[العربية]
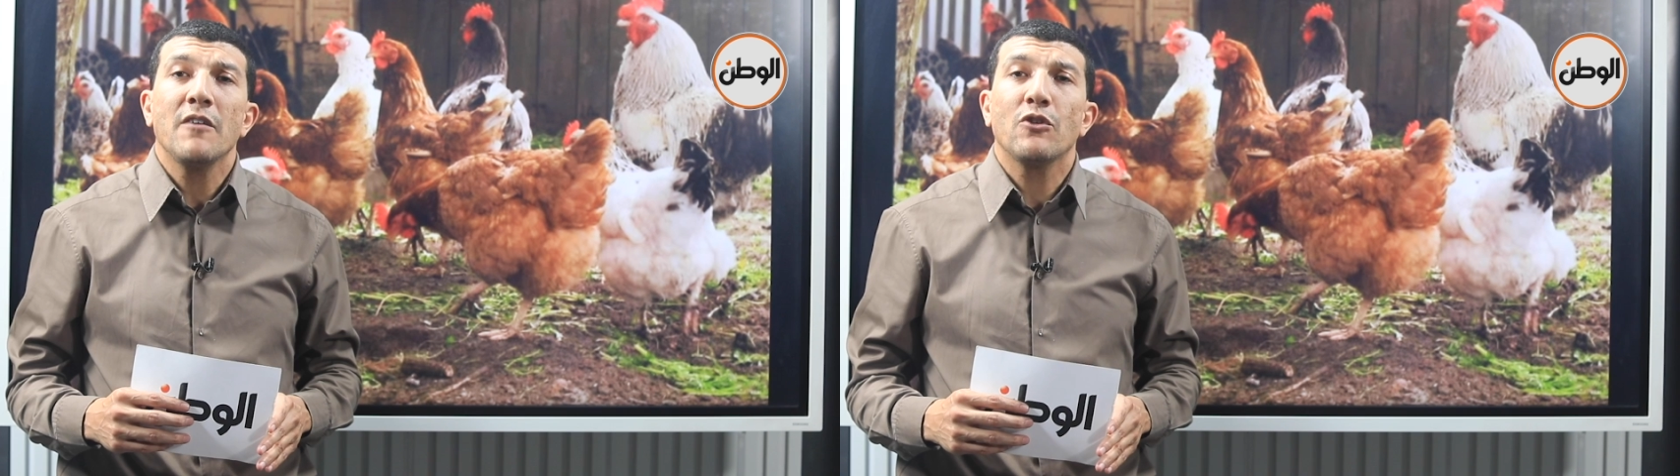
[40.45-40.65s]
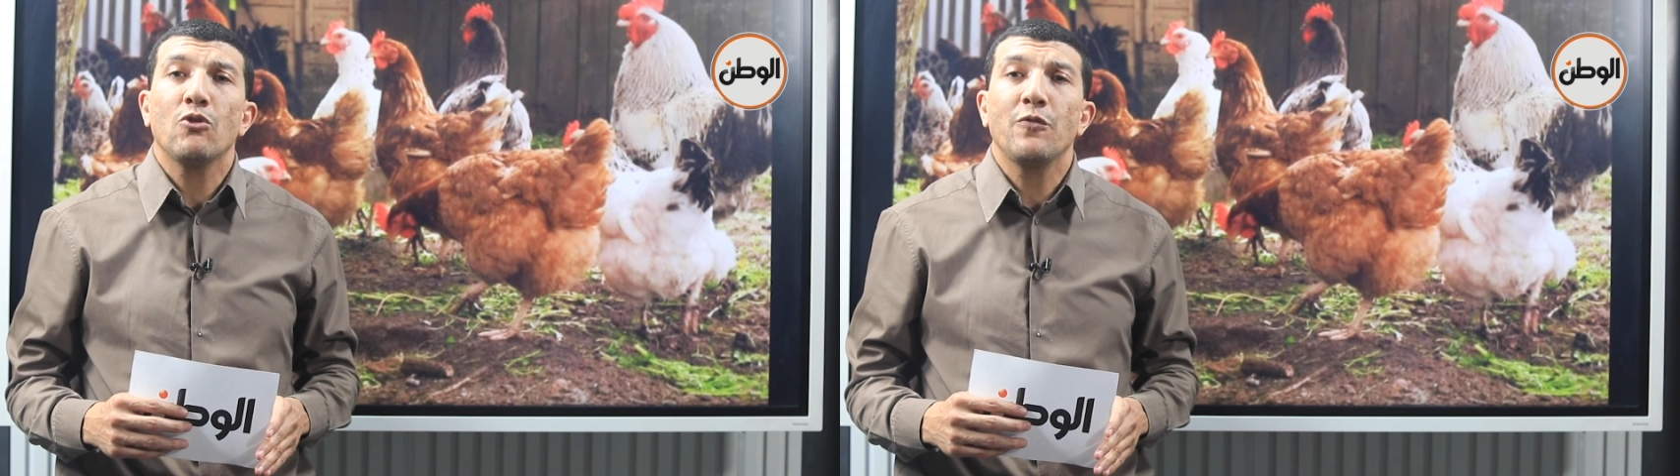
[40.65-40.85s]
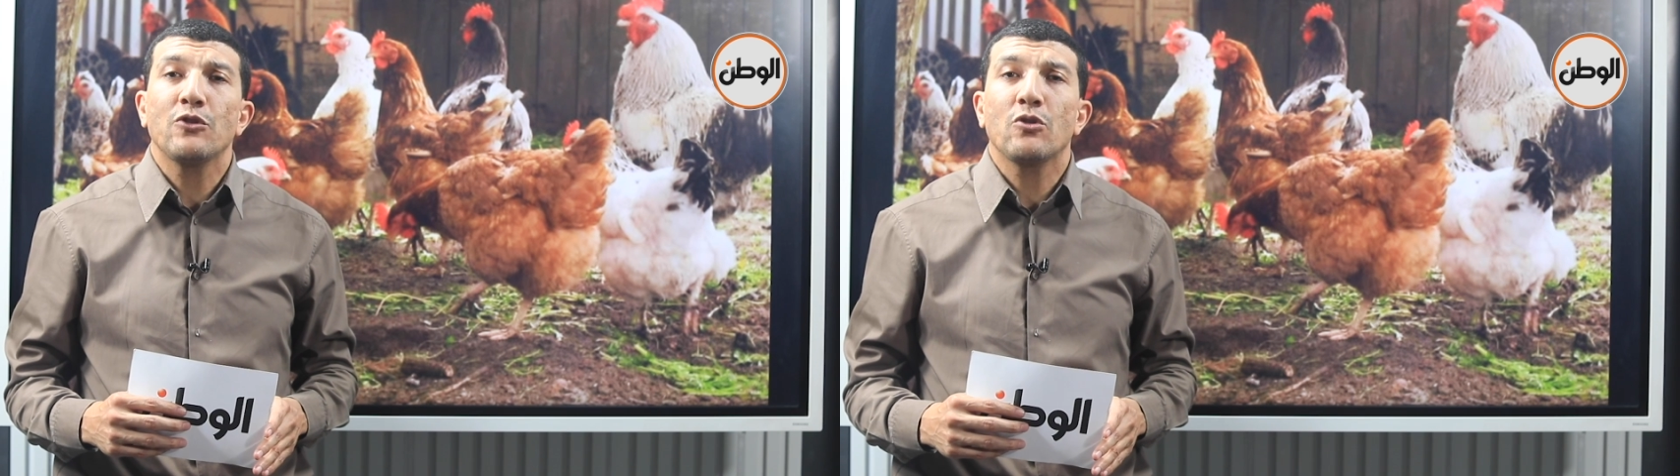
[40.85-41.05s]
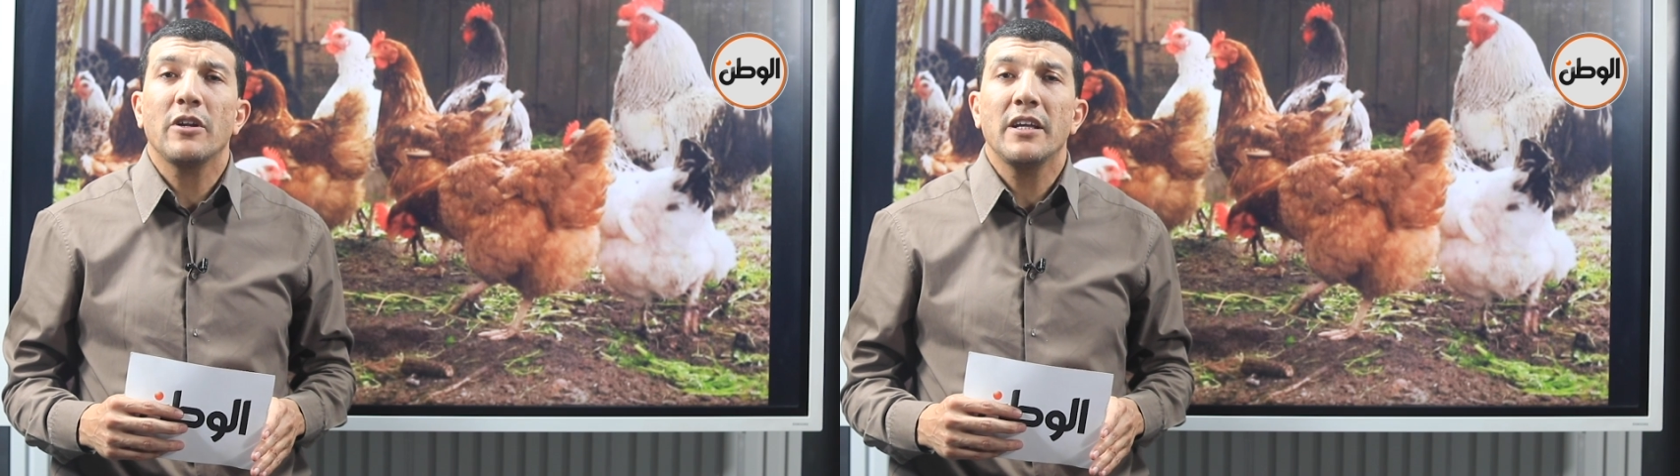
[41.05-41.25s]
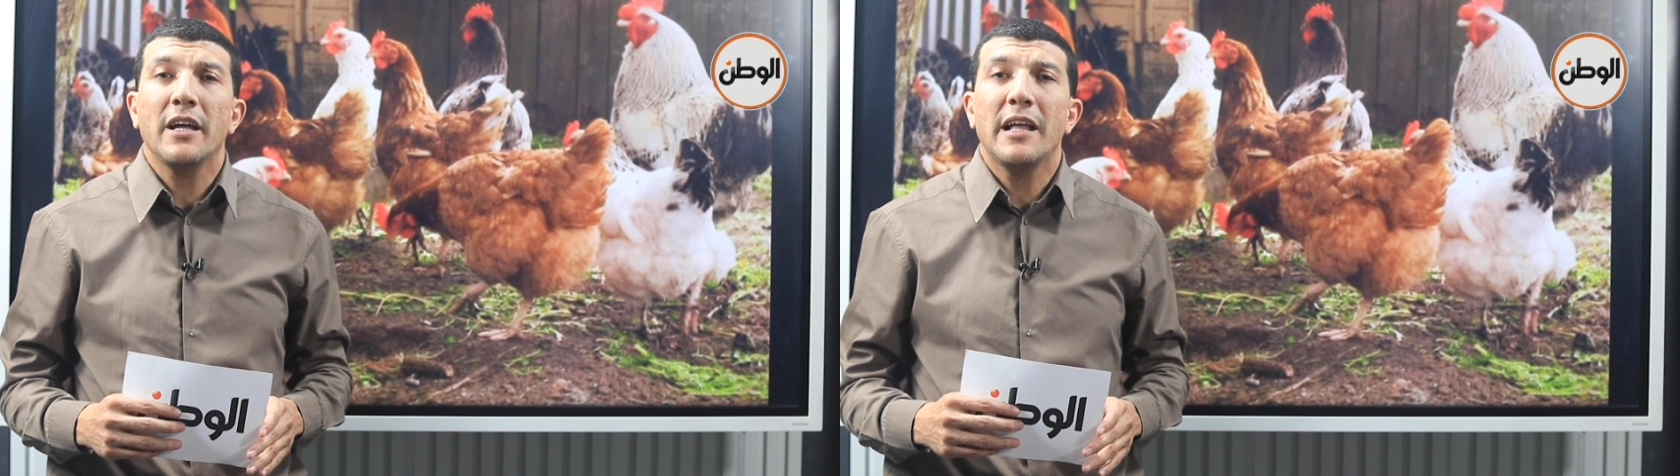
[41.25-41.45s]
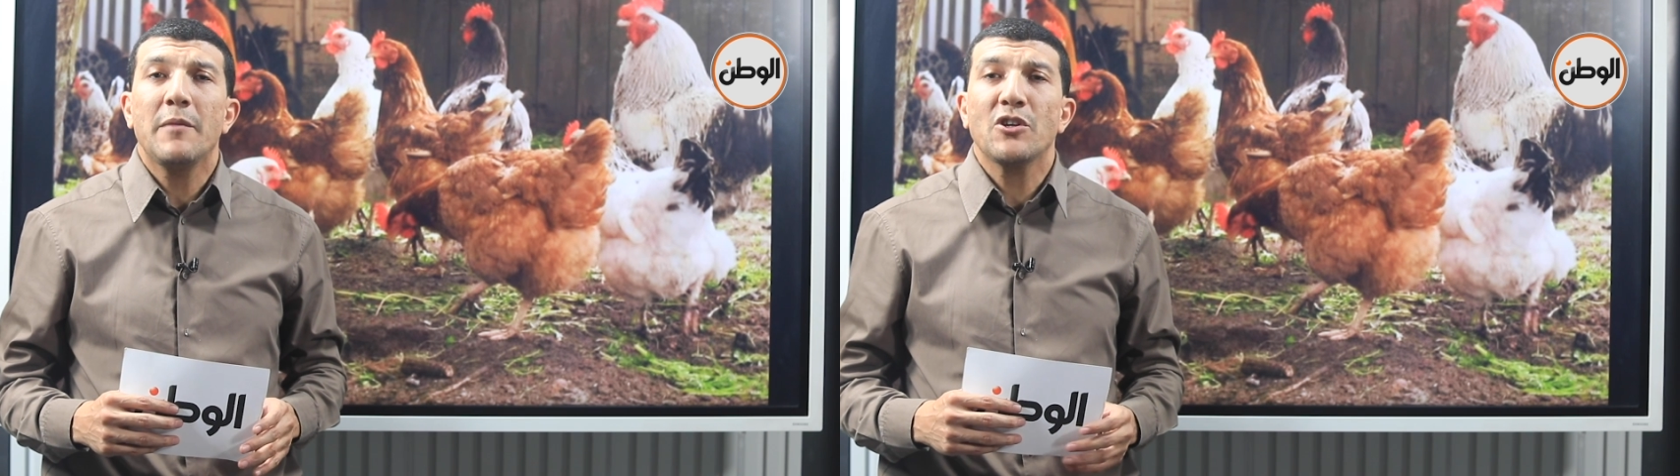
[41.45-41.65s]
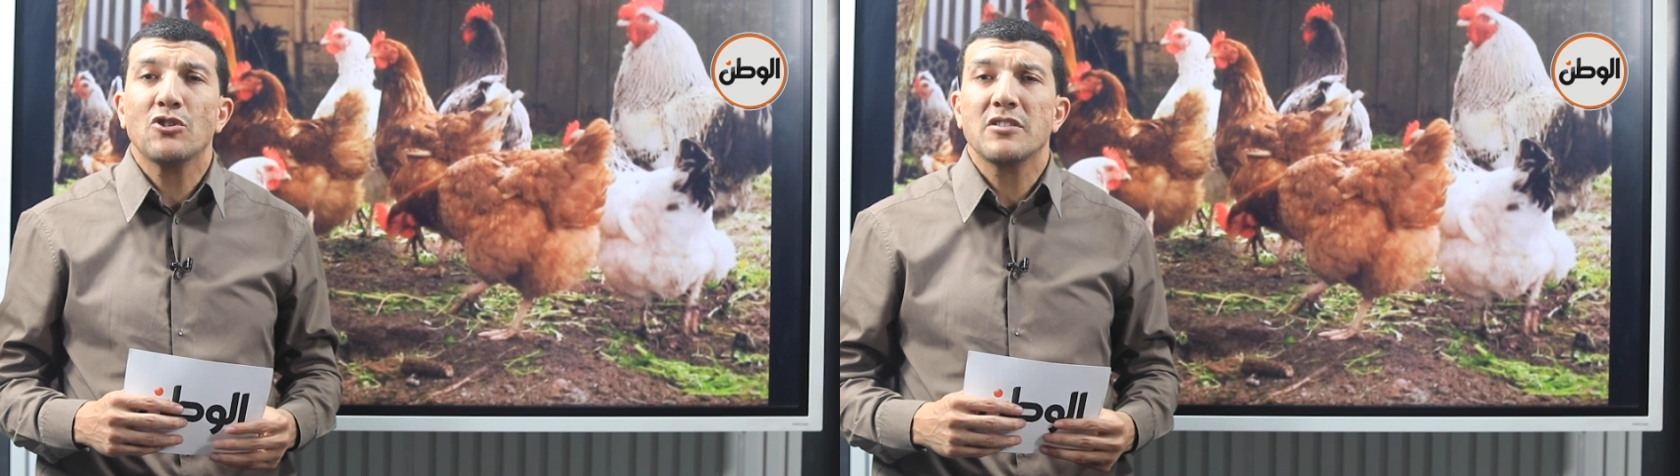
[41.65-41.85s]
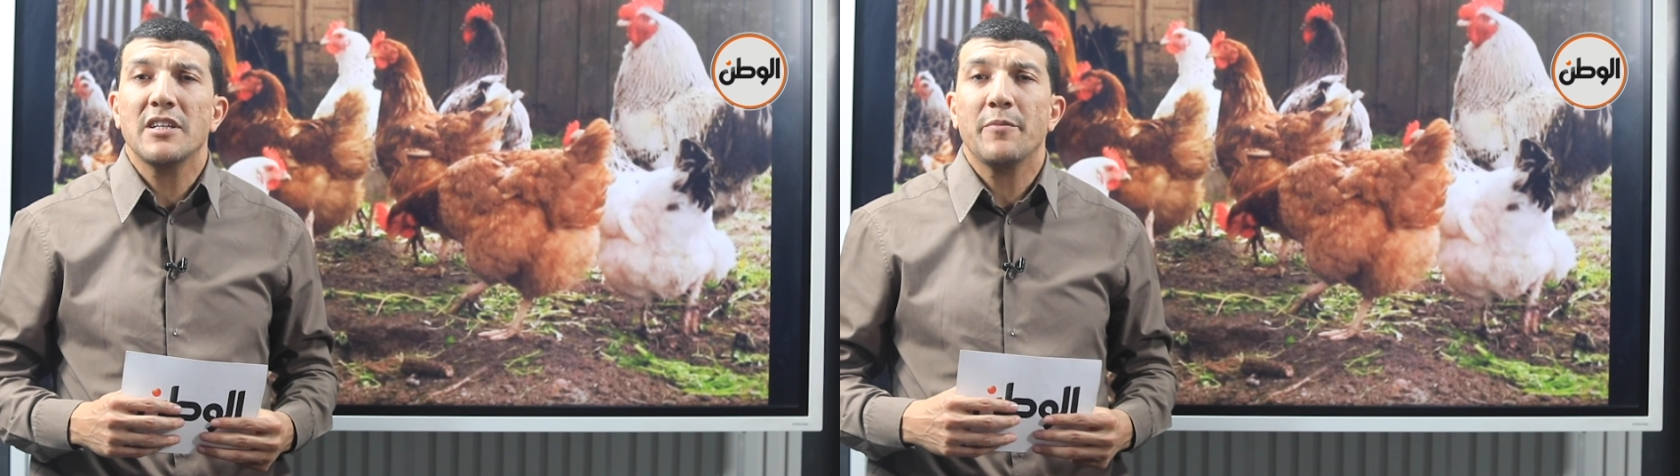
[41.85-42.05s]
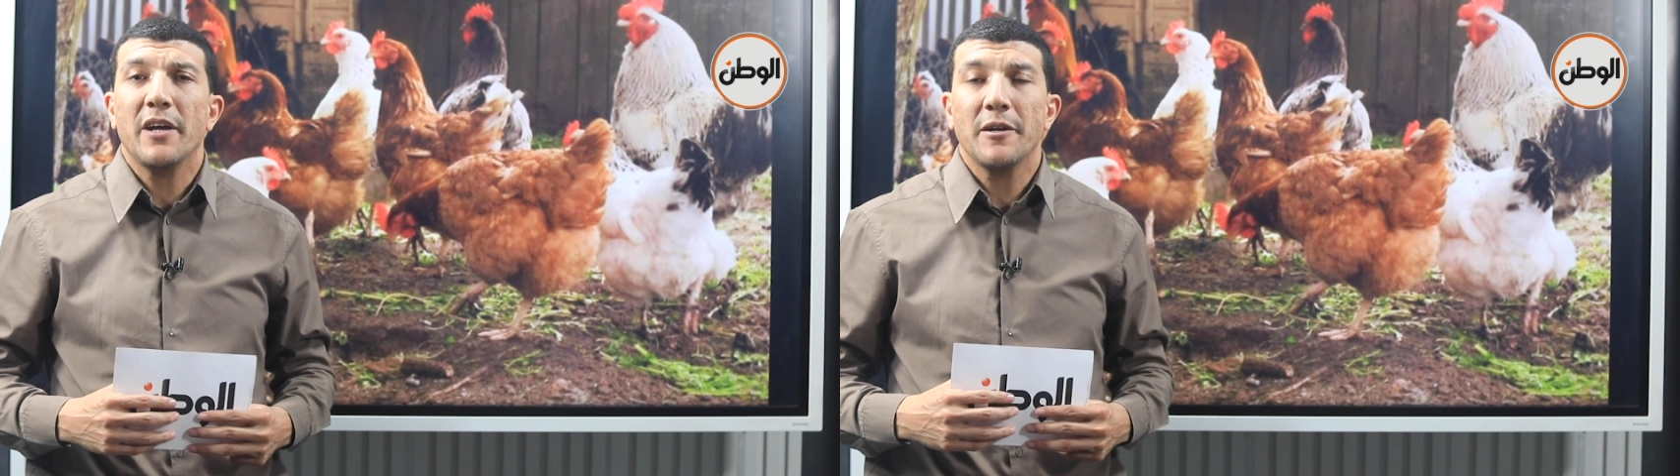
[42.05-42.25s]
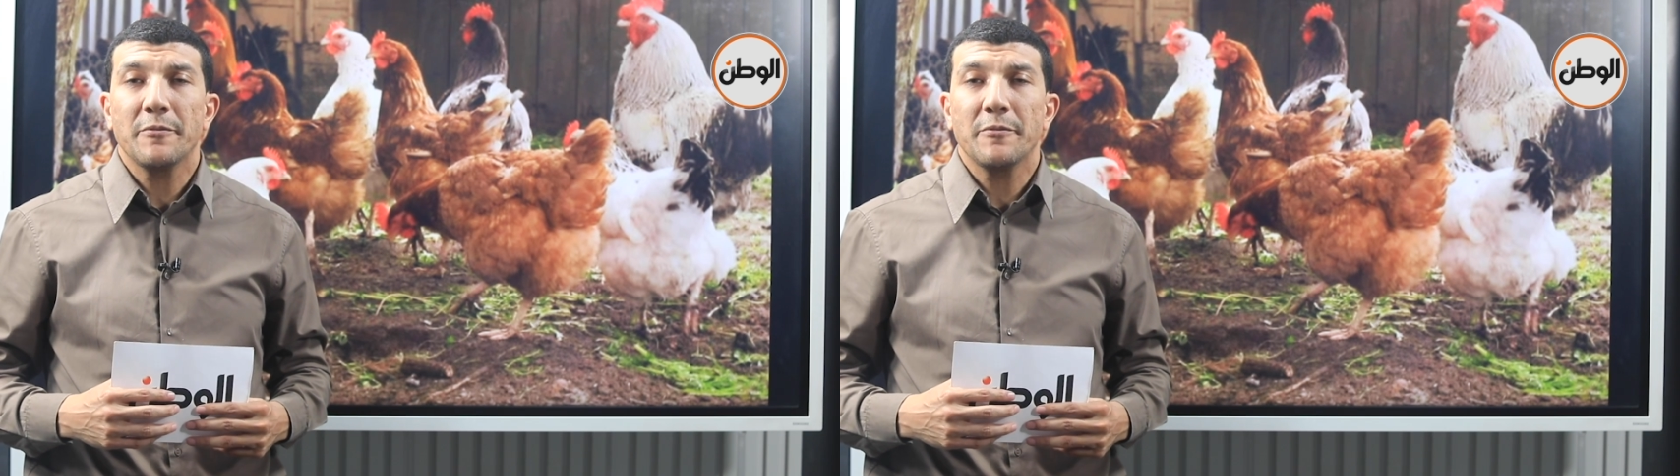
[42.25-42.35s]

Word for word: في الغرفه التجاريه اهلا بيك استاذ سامح